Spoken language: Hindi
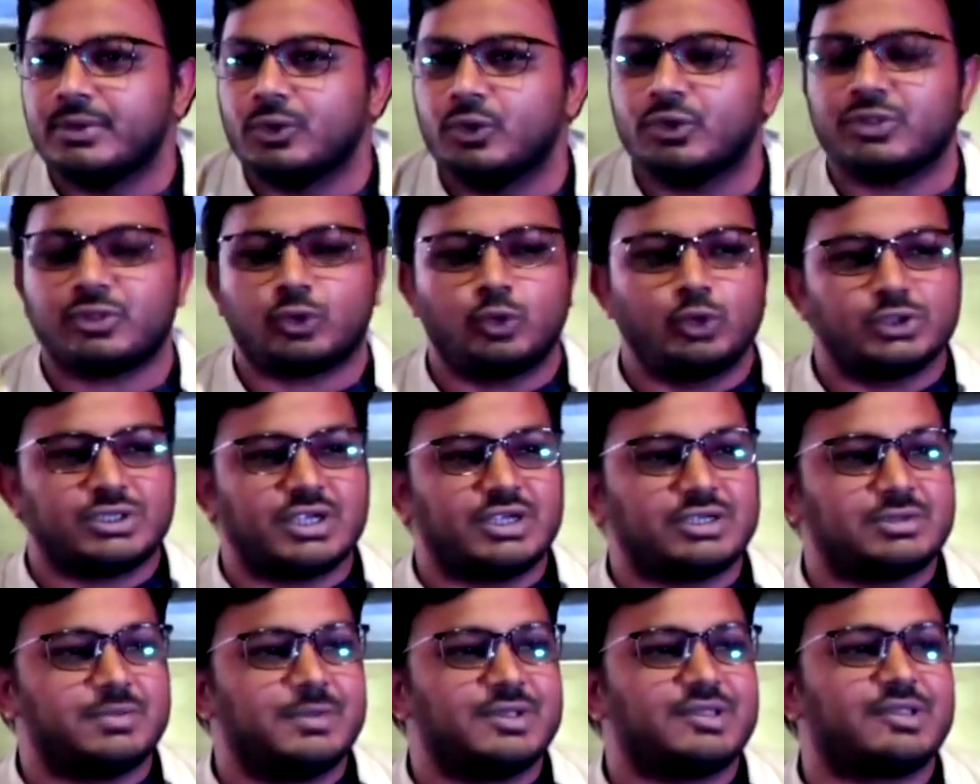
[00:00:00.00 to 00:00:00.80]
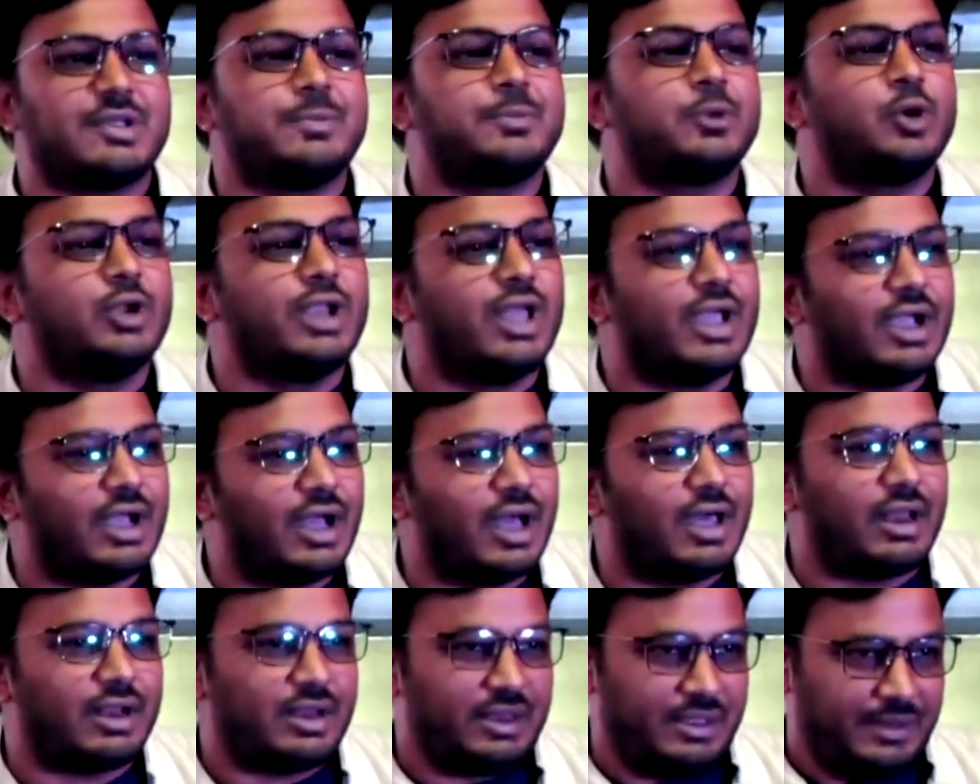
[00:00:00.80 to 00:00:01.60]
उस कोशिश में सब
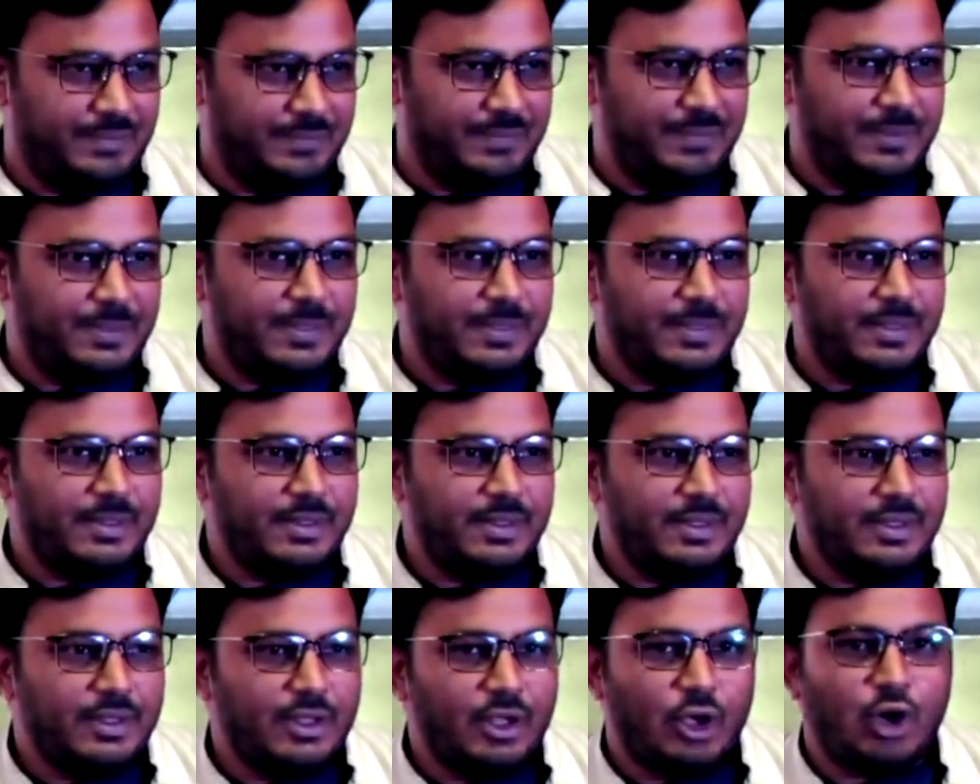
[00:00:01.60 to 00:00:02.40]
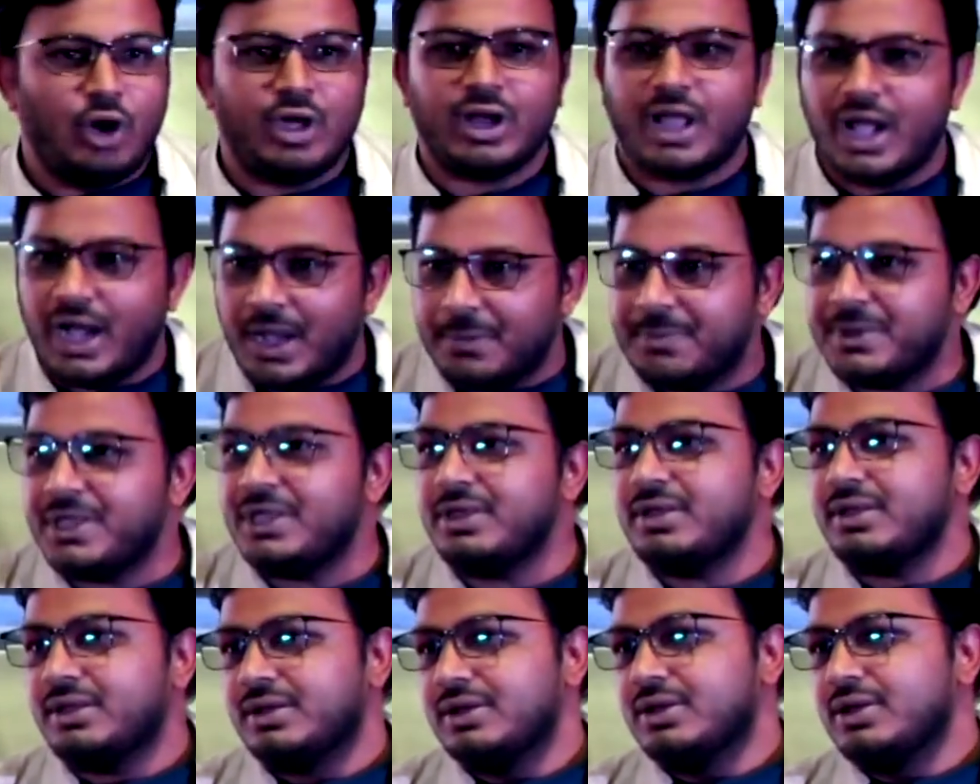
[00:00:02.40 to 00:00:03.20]
गुनहगार हैं और
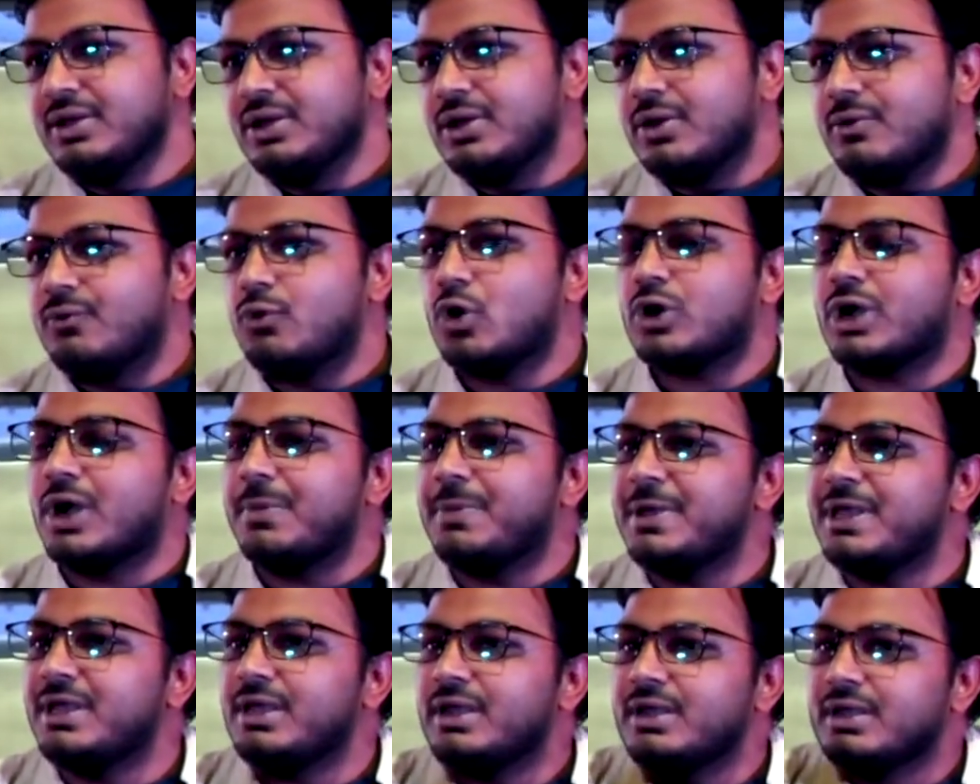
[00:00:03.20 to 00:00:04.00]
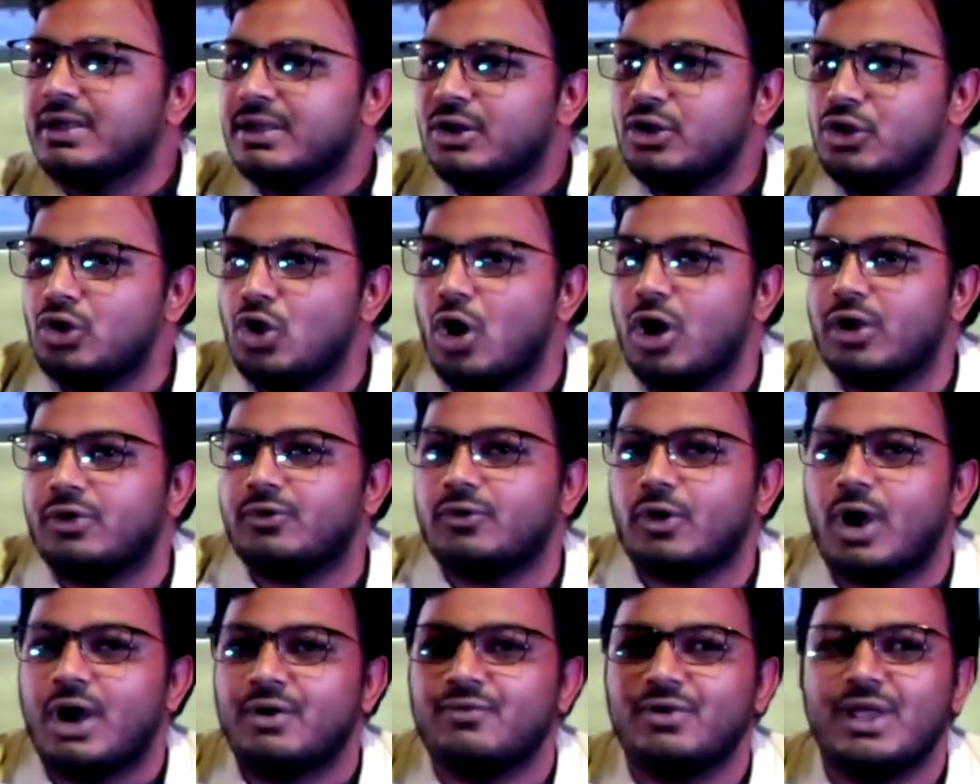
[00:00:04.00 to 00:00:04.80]
अभी वो कभी
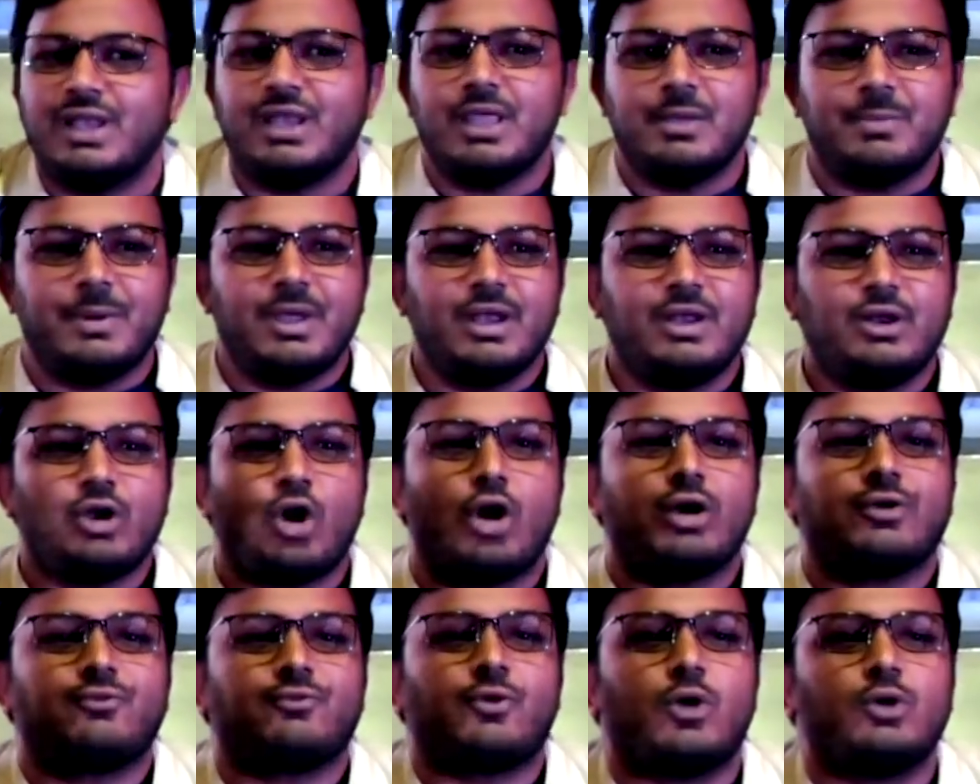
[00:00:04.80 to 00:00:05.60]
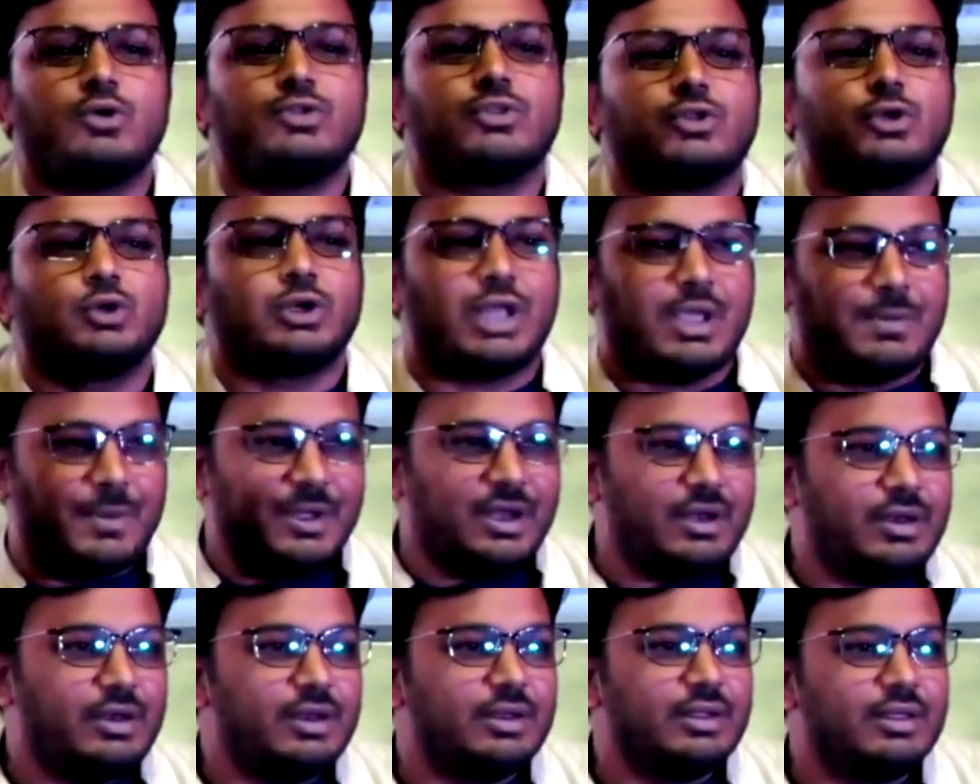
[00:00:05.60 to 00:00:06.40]
नॉट अवेलेबल नॉट फाउंड
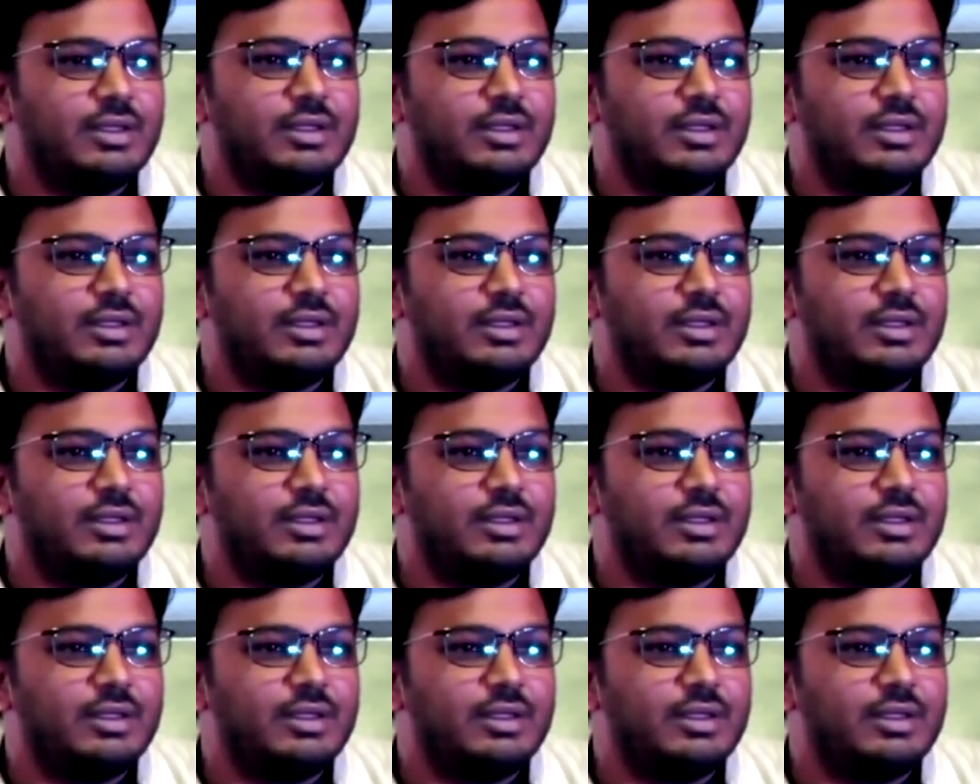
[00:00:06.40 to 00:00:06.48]
सुटेबल